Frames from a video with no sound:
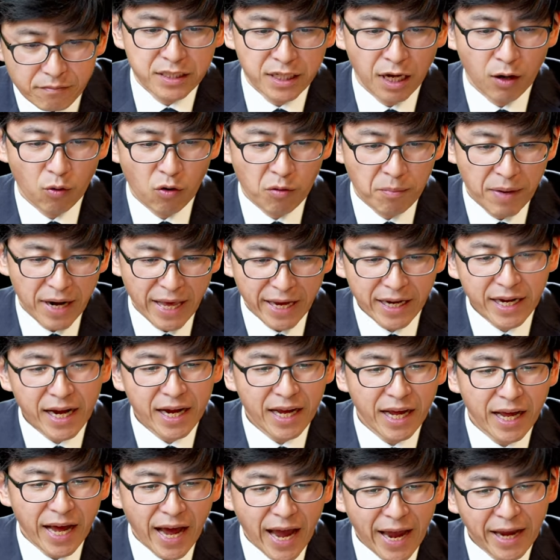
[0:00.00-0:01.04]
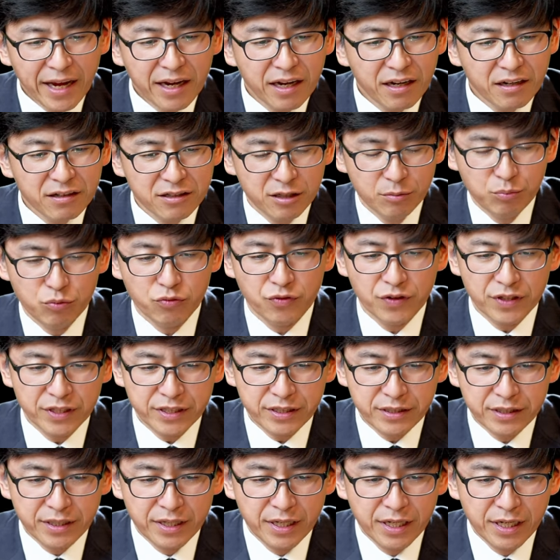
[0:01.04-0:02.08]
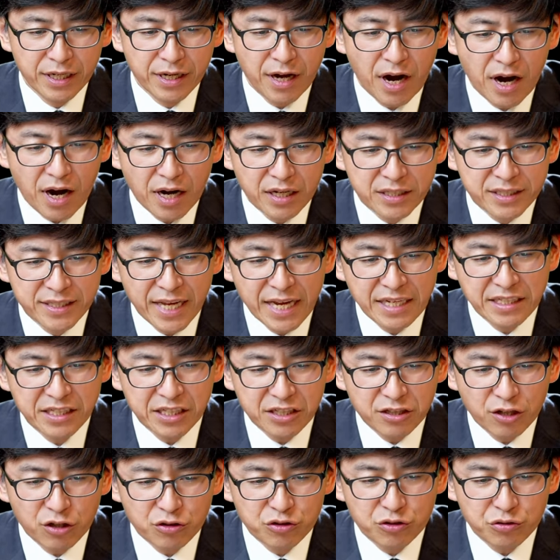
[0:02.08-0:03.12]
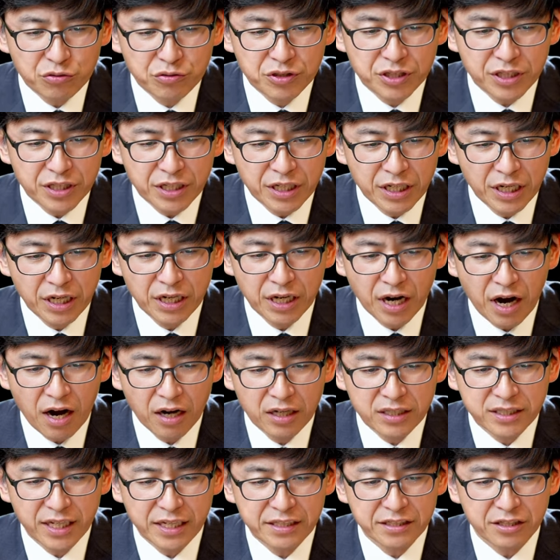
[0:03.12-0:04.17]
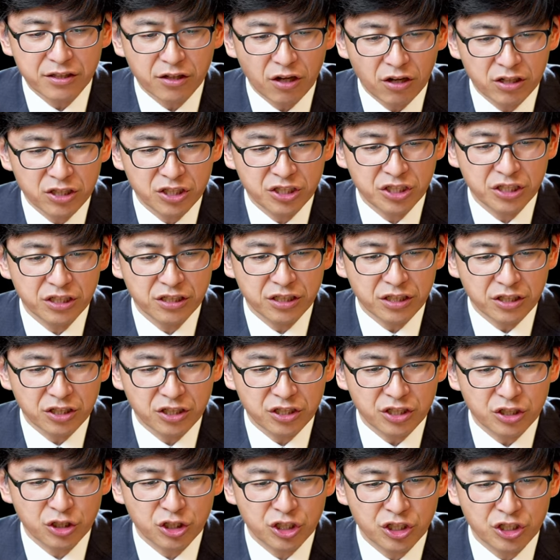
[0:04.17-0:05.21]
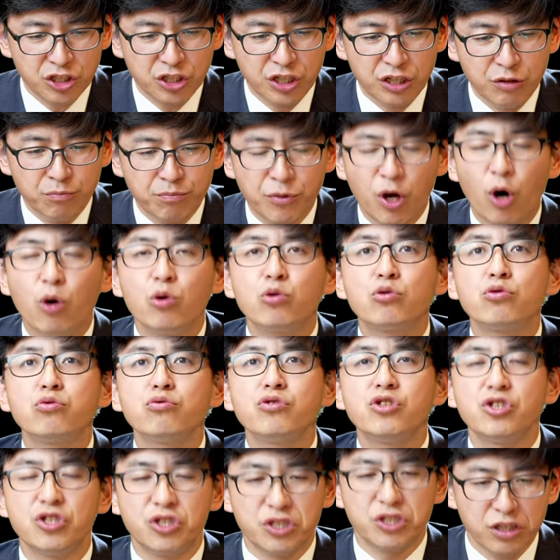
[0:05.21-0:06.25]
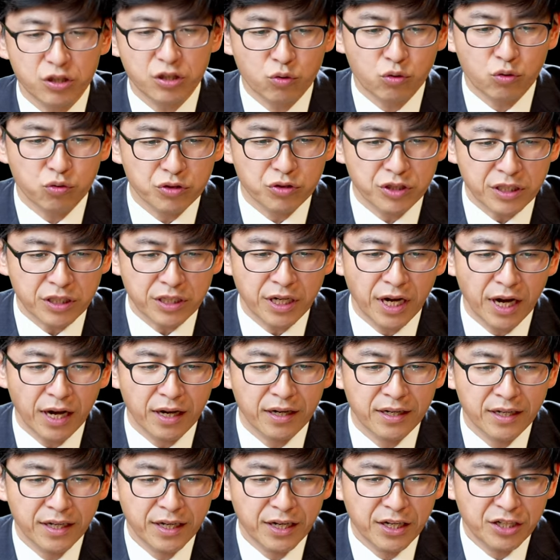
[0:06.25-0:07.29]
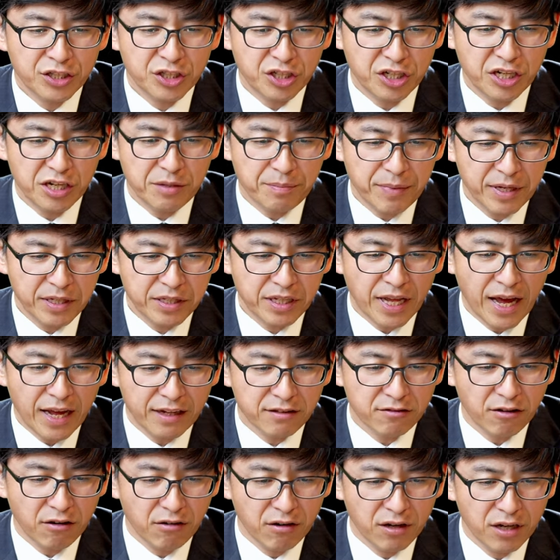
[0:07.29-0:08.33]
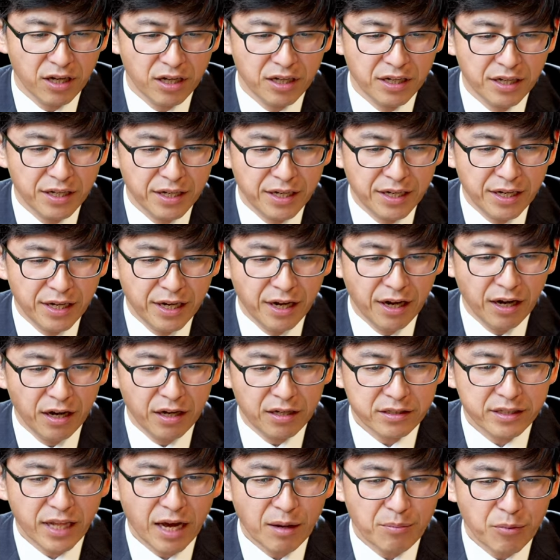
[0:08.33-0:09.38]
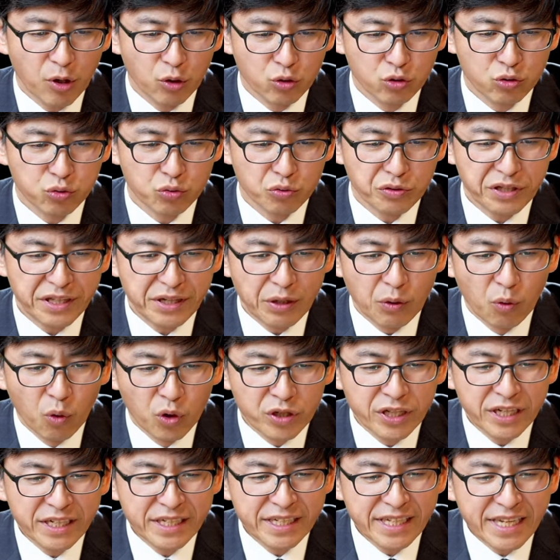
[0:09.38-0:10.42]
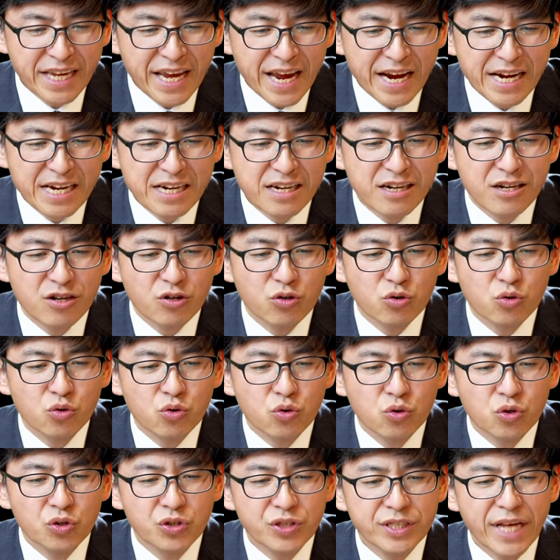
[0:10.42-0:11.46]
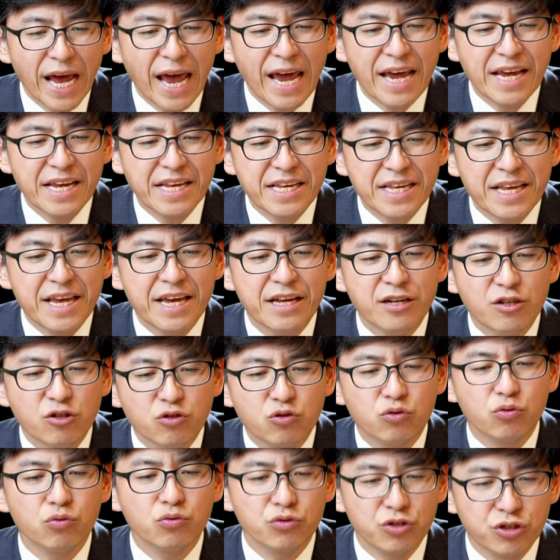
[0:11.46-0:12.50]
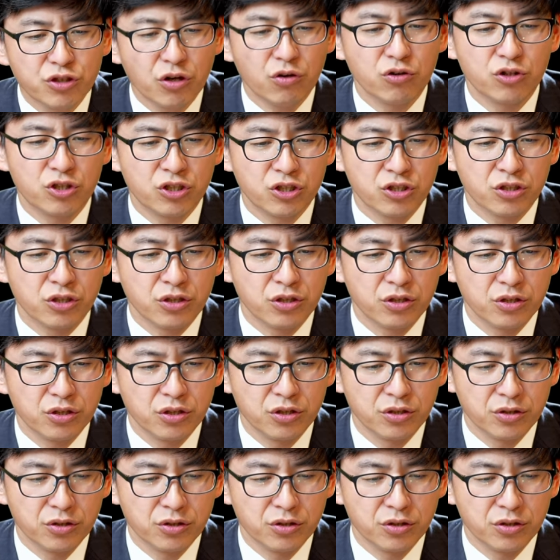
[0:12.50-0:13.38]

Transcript: 那我们来看哀歌的部分，三节到九节和二十三节到二十七节是诗人描述自己的苦情哈。这里面谈到了啊，他描述我的年日，在烟中消失，